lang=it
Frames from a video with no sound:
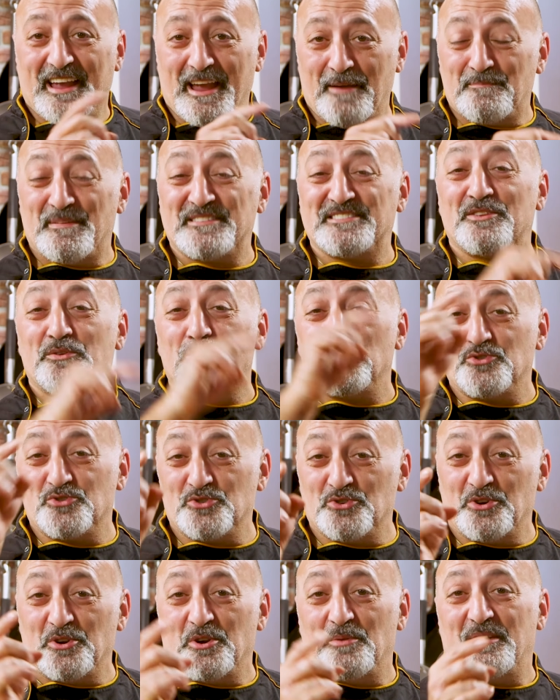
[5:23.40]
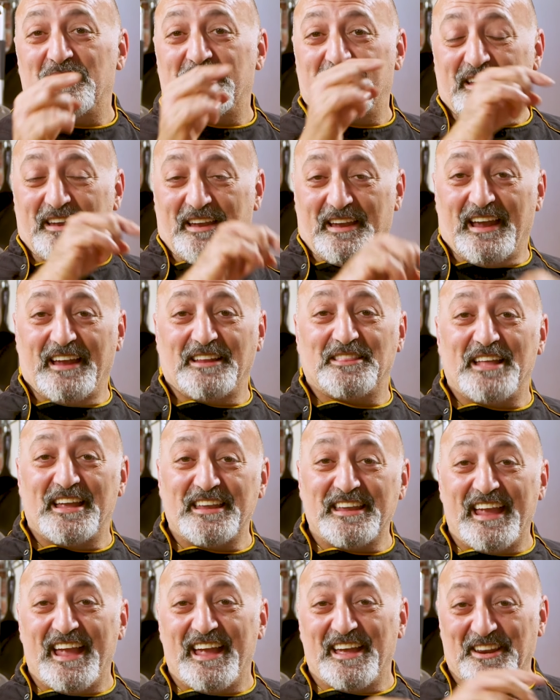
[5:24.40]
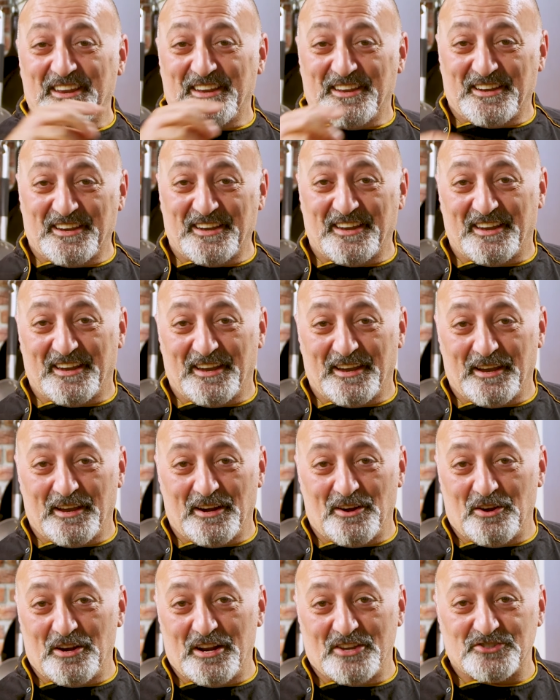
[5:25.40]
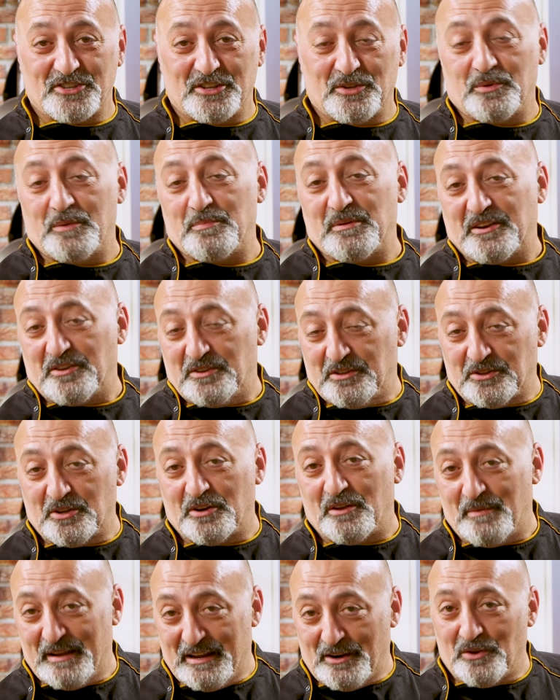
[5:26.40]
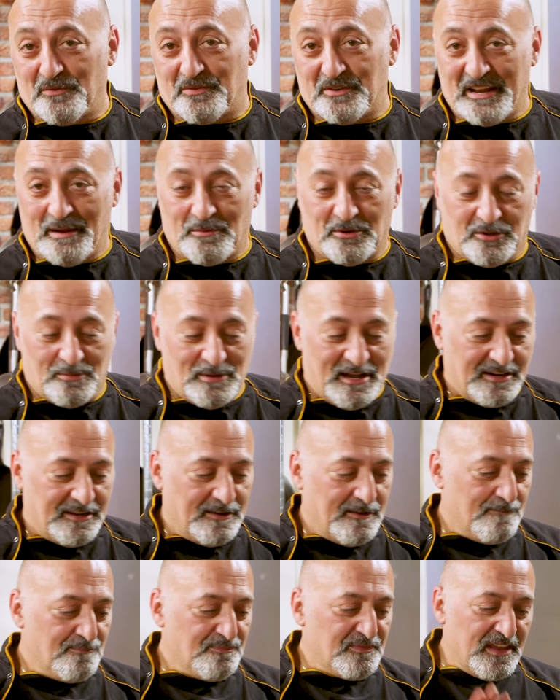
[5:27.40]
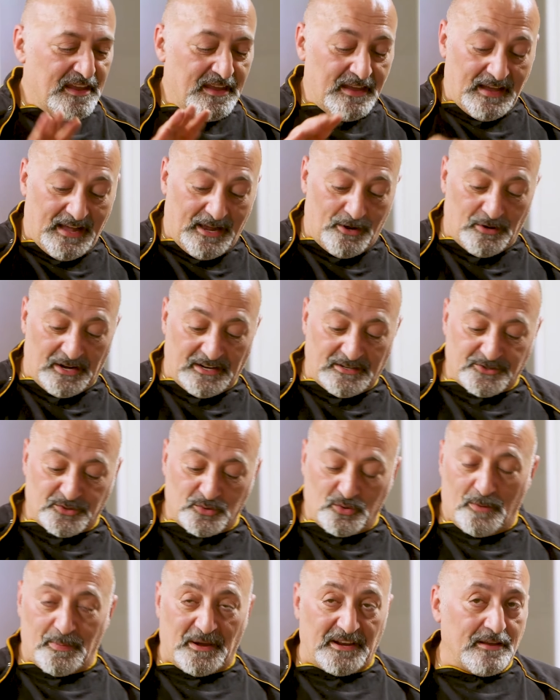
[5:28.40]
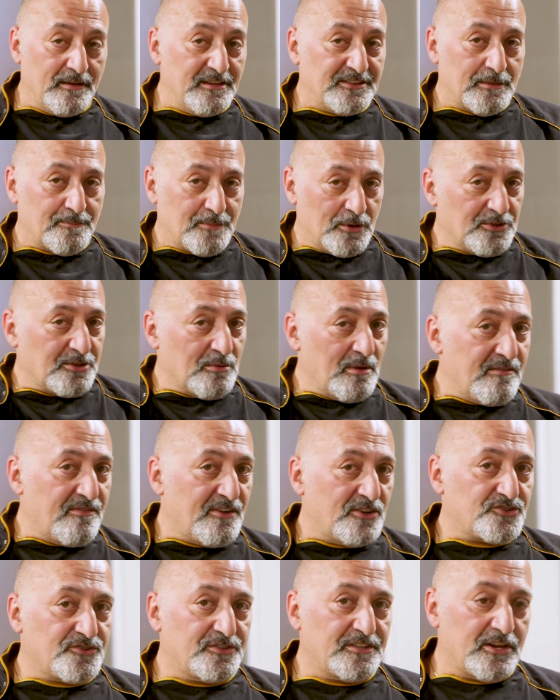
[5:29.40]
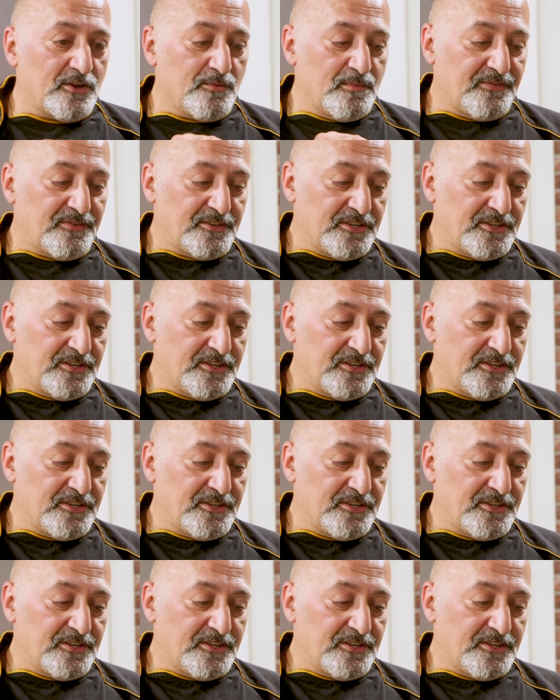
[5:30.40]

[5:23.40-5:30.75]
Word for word: è passato un giorno perché è da ieri che l'ho lasciato qui perché ho detto vabbè lo finiamo domani. Allora il sugo praticamente è pronto ma vi faccio vedere come